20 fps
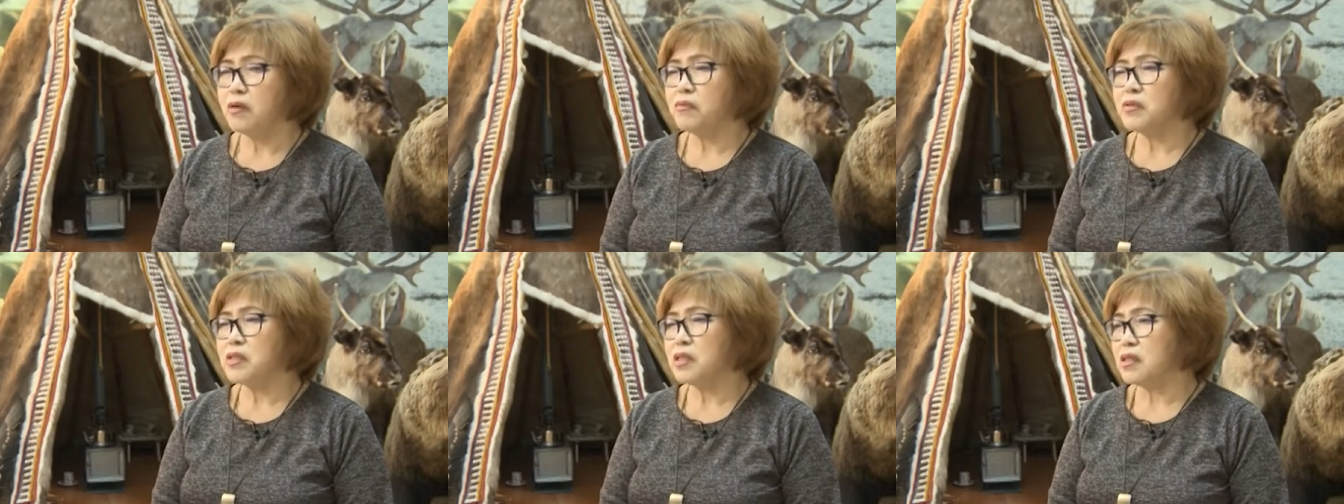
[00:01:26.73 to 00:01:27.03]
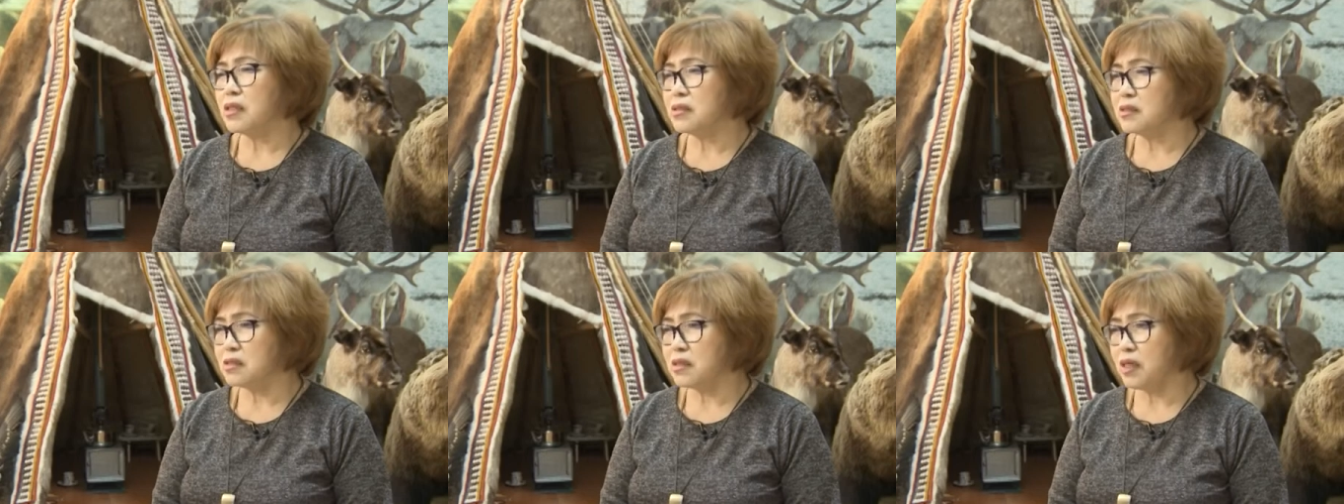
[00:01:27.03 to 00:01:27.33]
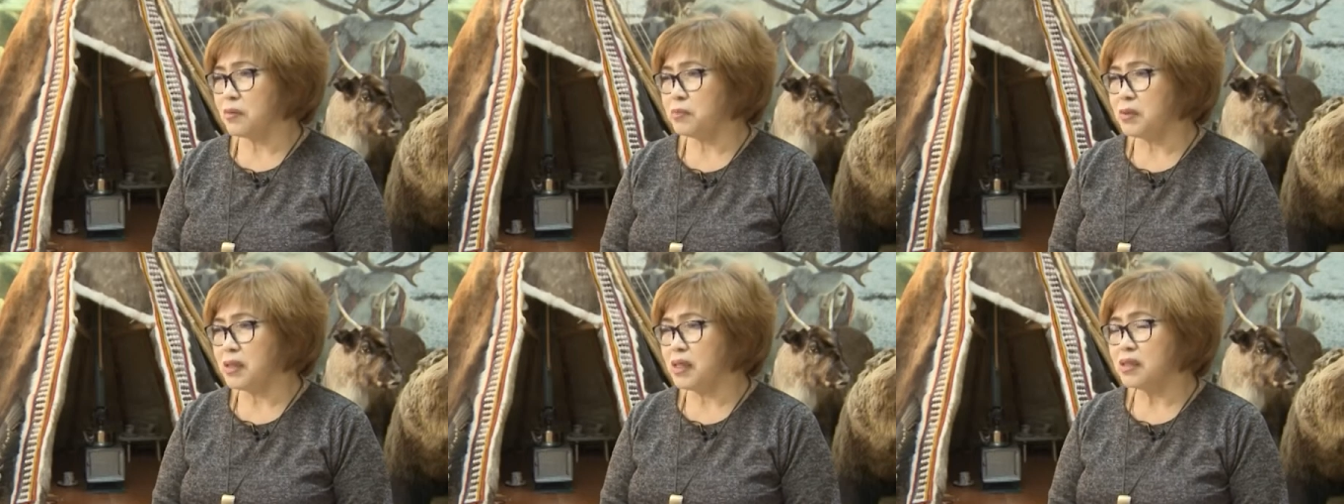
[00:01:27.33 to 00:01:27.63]
вот эта
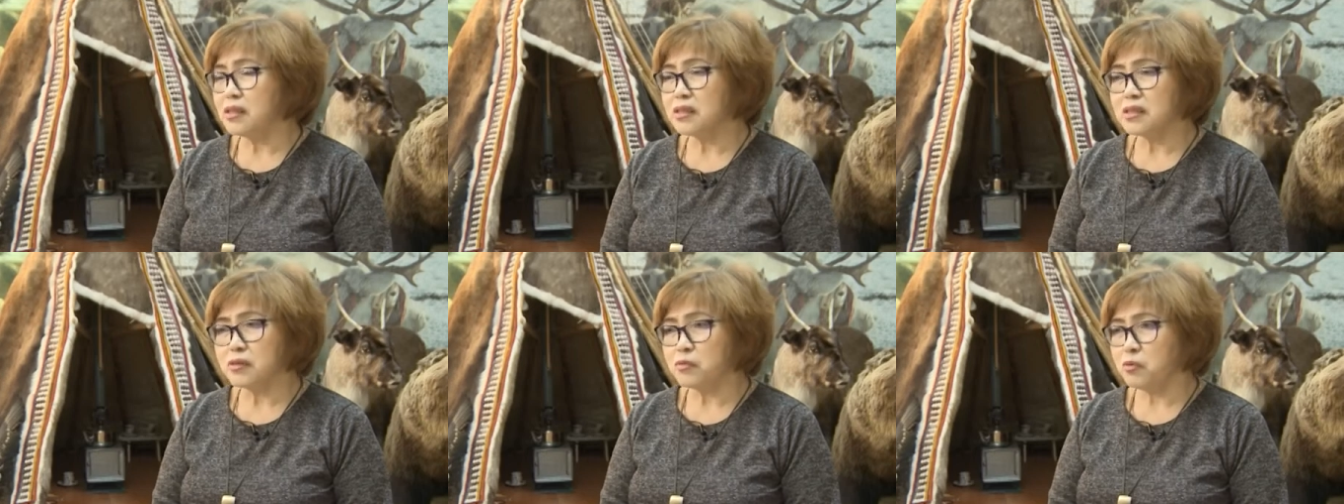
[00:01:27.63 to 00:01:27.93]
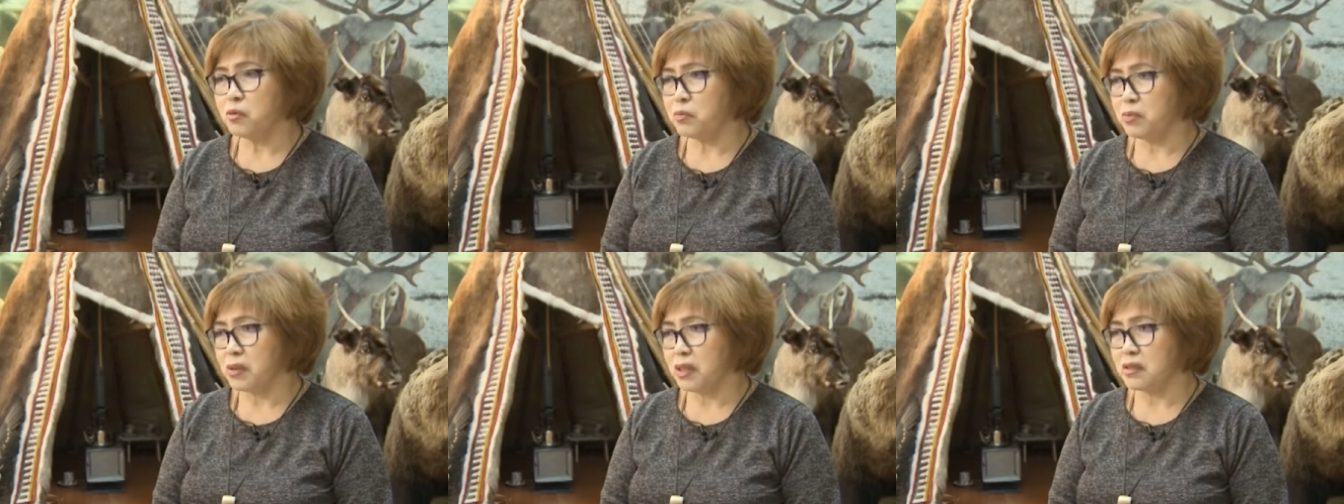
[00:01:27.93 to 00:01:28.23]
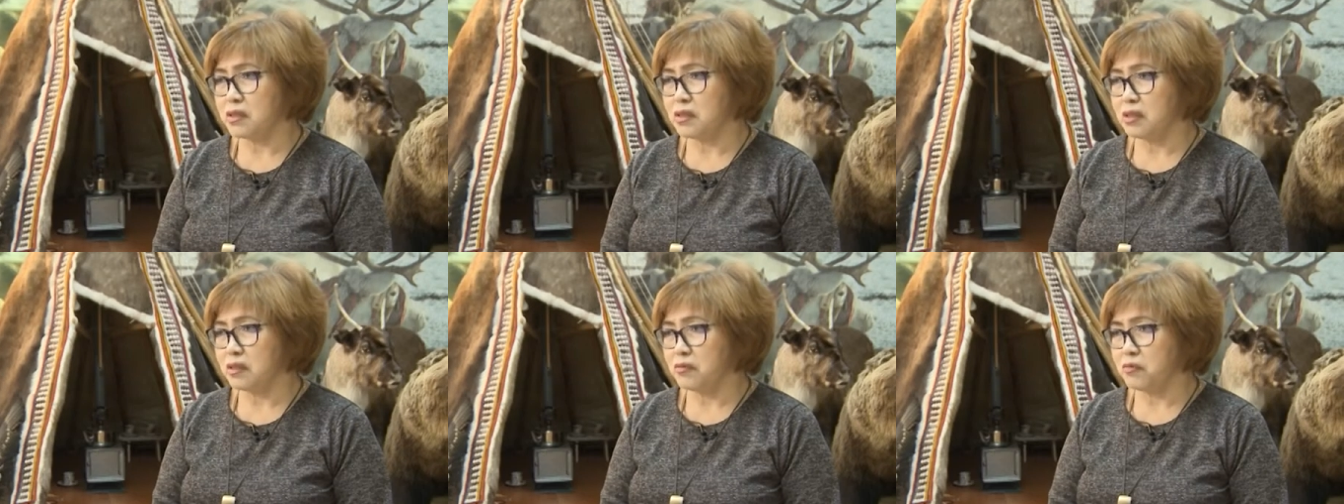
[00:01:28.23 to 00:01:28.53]
стабильность его
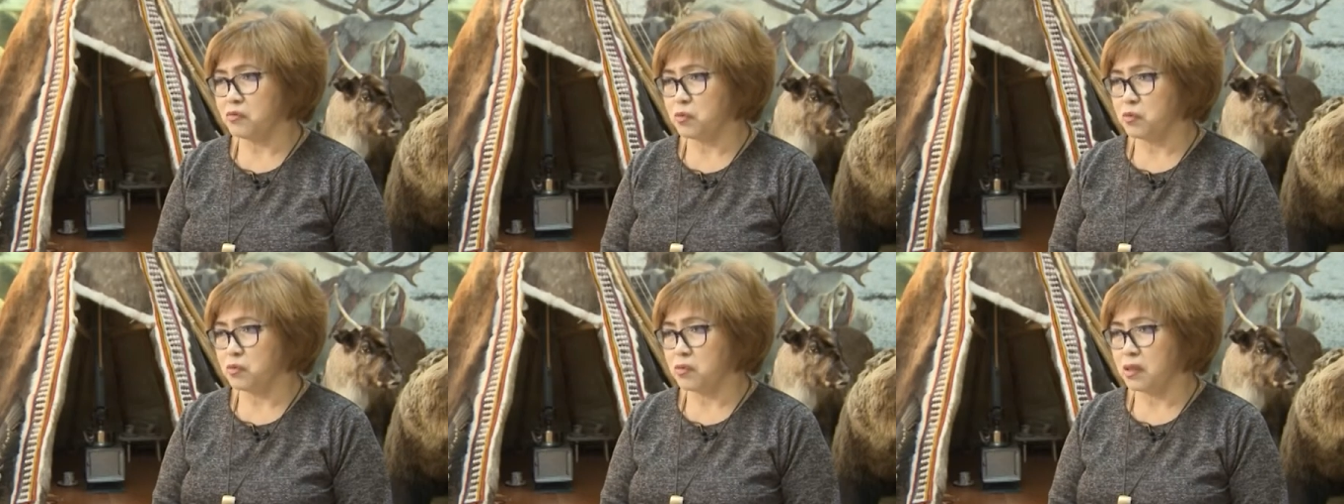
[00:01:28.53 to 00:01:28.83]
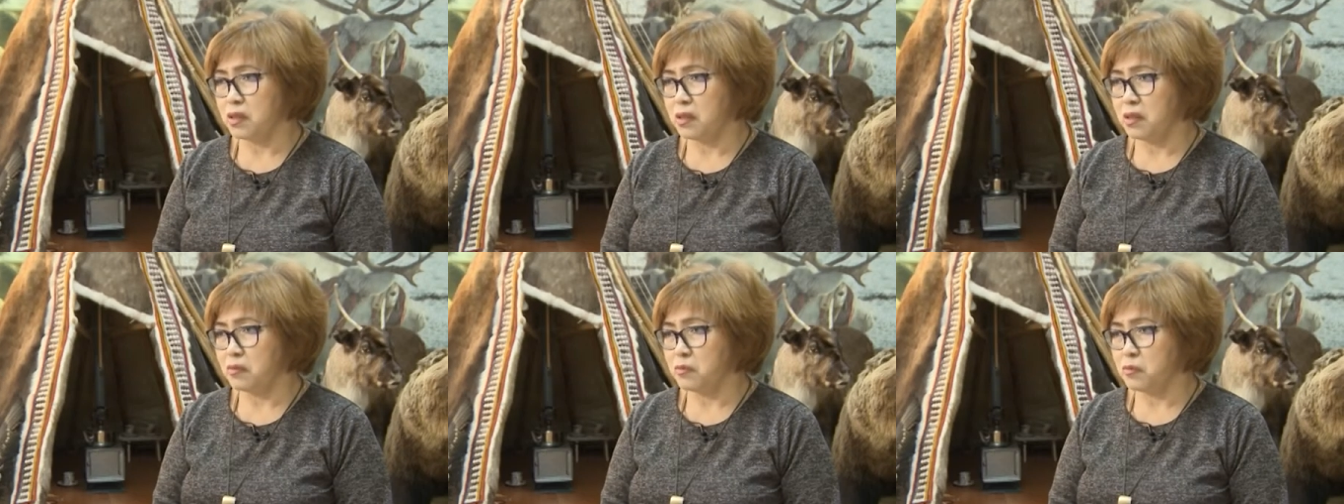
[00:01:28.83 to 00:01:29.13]
поразила в тундре.